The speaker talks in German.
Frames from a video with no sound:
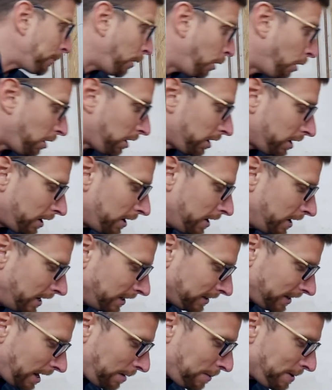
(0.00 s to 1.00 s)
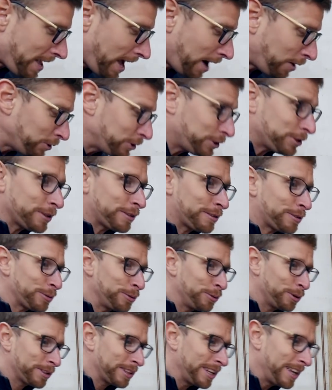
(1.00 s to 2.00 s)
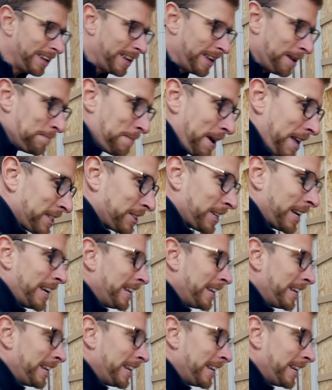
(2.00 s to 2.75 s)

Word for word: Bohrer. Den habe ich auch schon gesucht. Mensch,